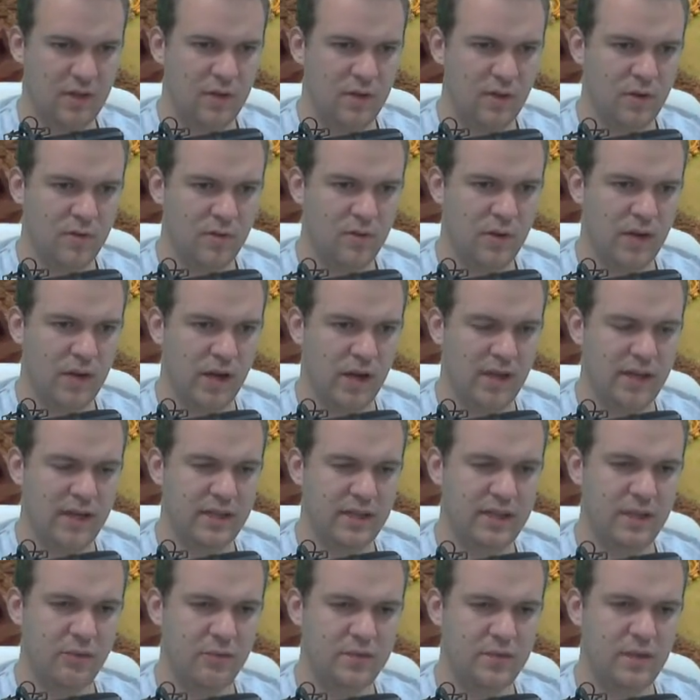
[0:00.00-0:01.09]
Voilà, les
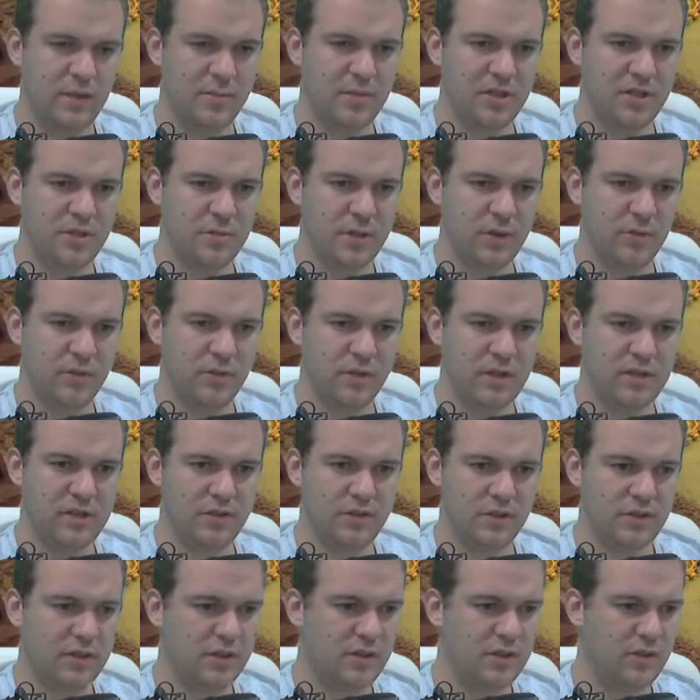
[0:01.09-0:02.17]
gars, on se dépêche par contre les
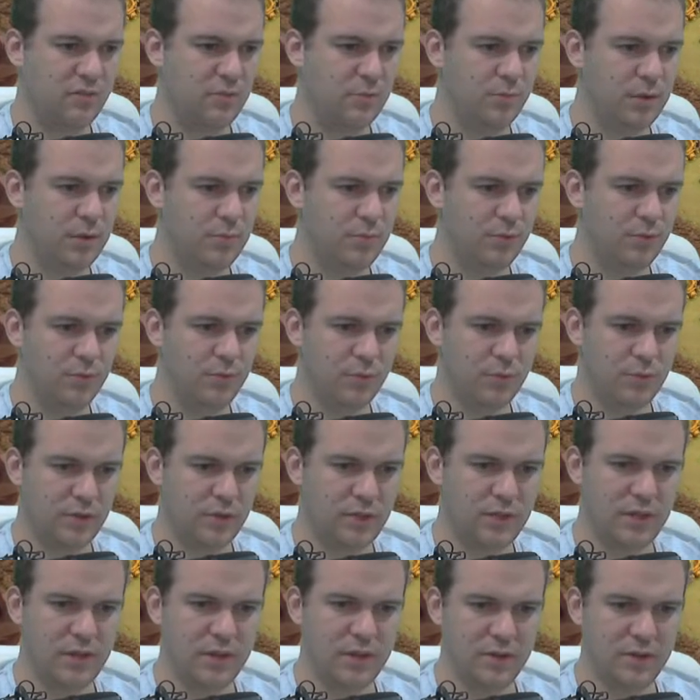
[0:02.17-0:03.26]
sorciers s'il vous plaît pour
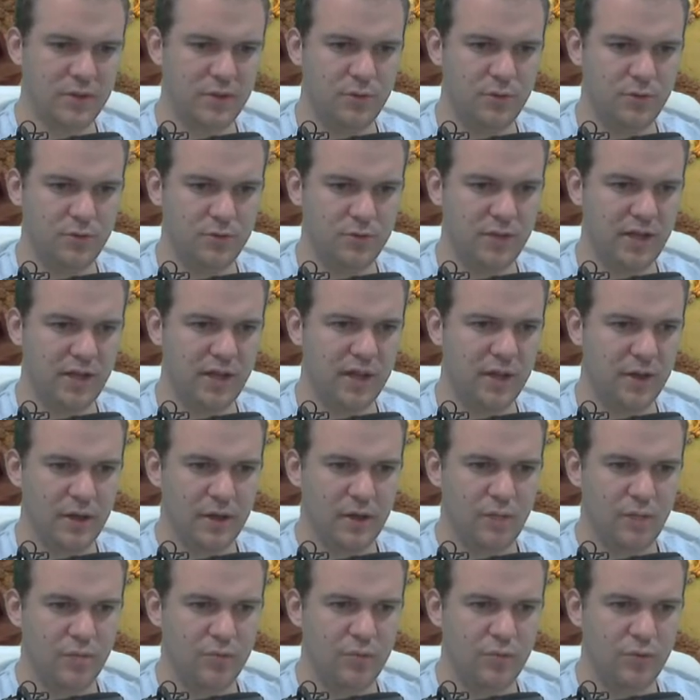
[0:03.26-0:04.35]
créer une faille
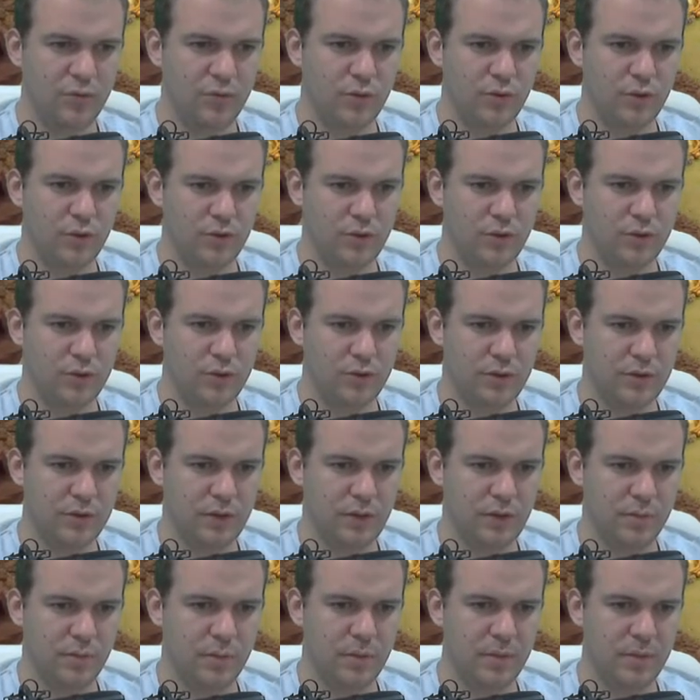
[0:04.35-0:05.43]
pour euh,
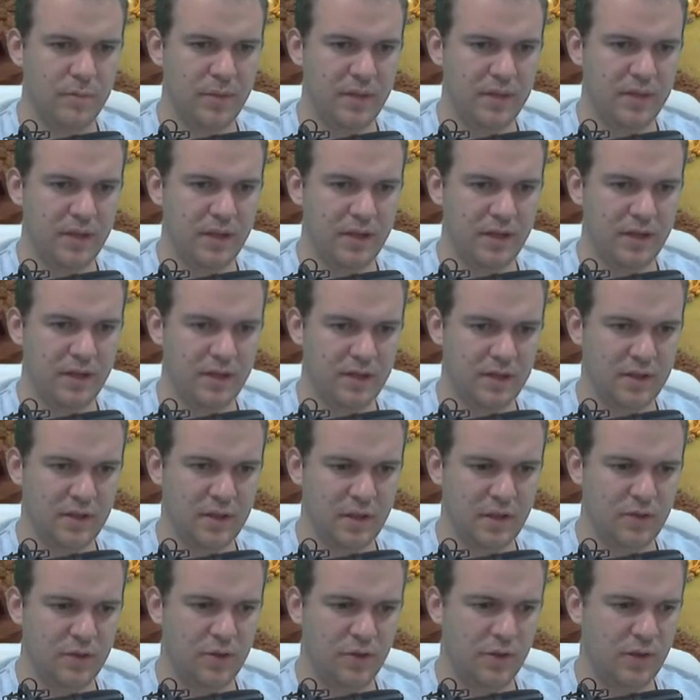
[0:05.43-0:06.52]
mes PK.
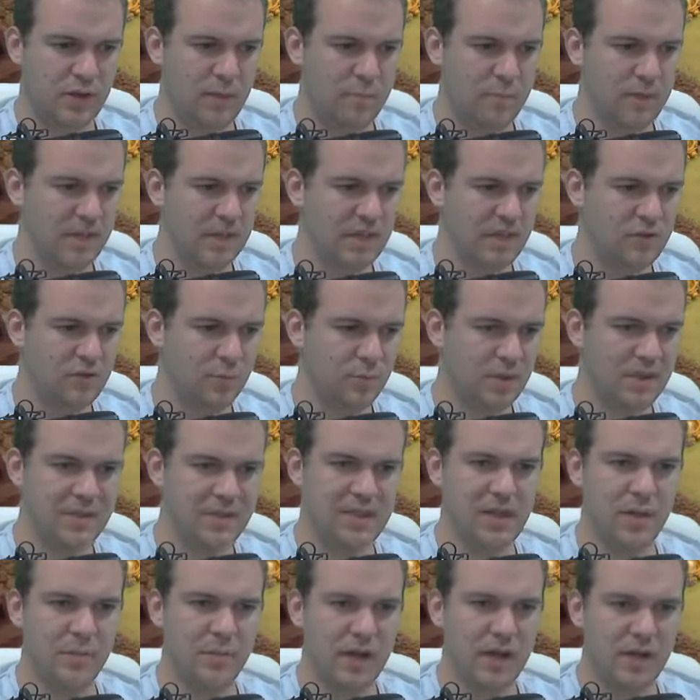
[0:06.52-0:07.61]
Non, les PK sont
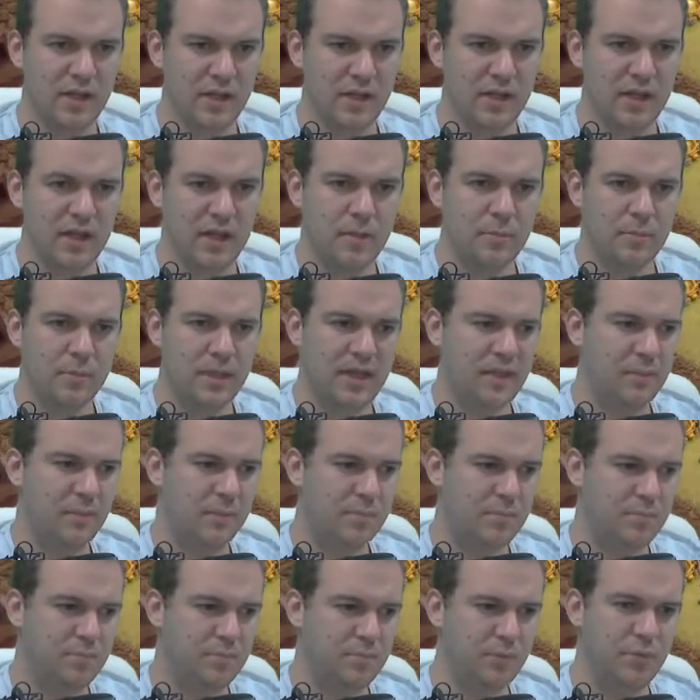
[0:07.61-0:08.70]
partis là-bas. Mais
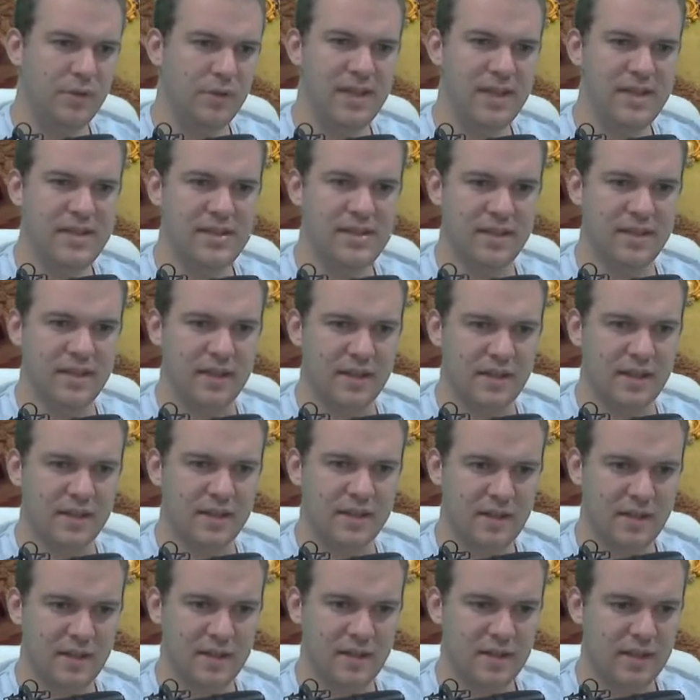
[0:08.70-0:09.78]
punaise
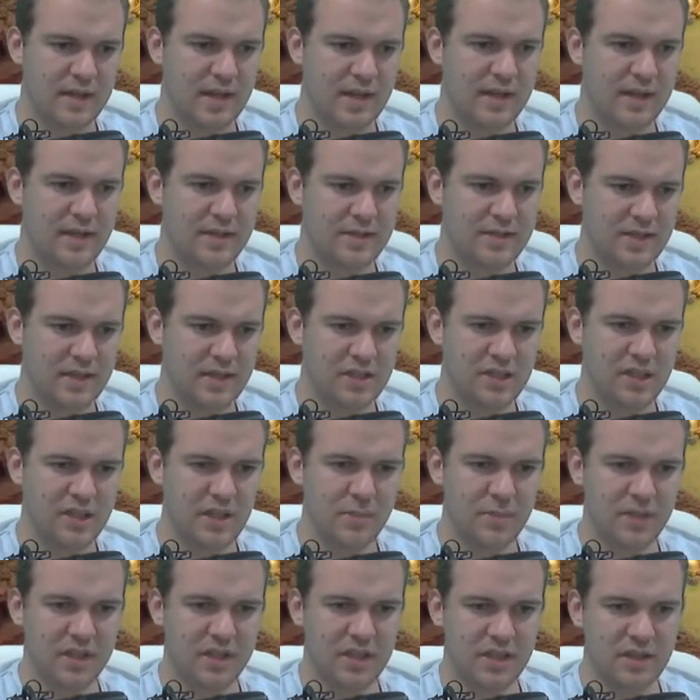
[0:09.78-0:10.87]
Allez, ça y est, j'ai
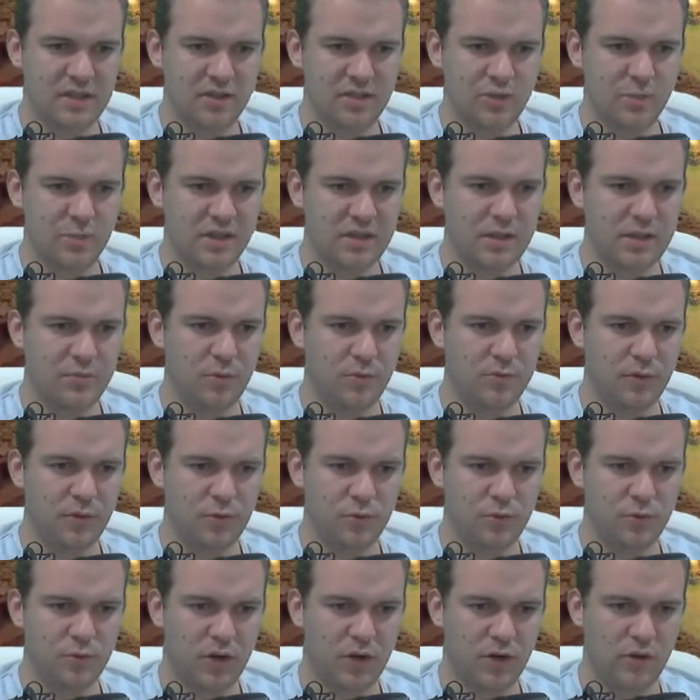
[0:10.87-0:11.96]
les PK qui sont partis pour faire
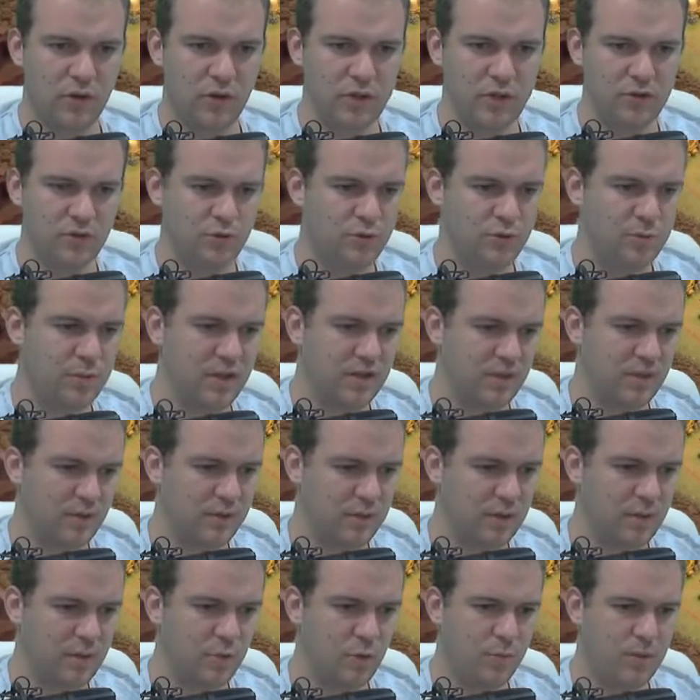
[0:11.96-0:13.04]
le tour. Alors là, je suis mal,
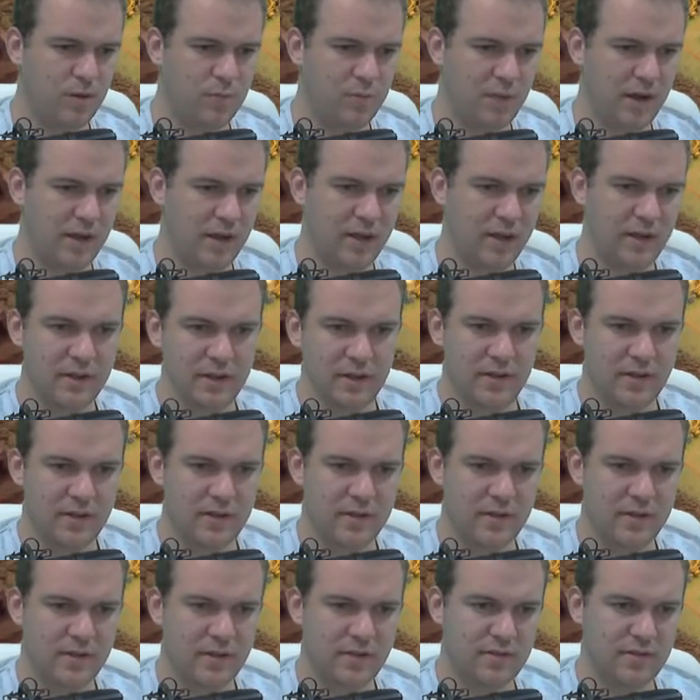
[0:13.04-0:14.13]
vraiment mal barré.
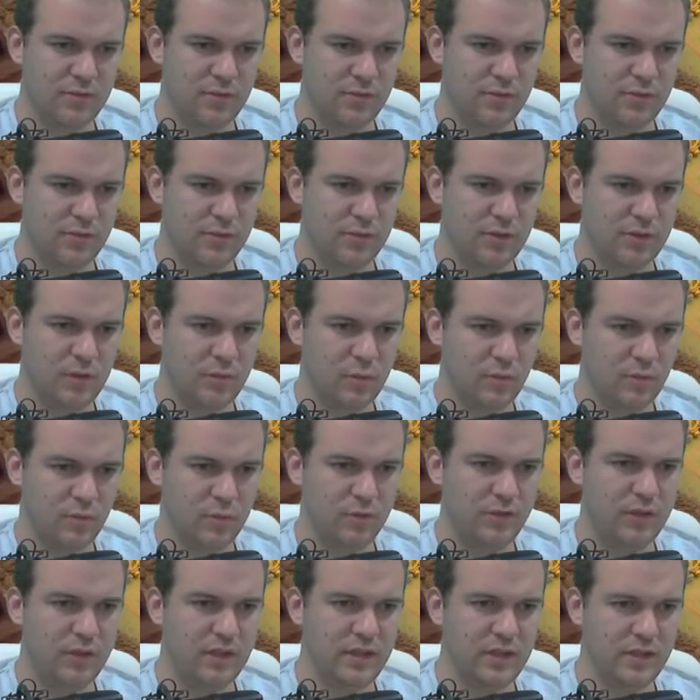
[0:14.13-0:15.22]
Ça sent vraiment
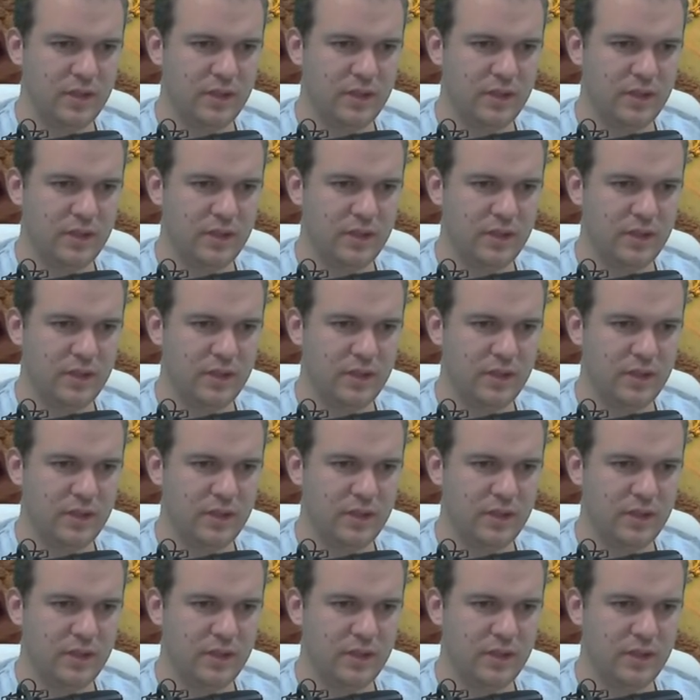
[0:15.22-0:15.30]
mauvais.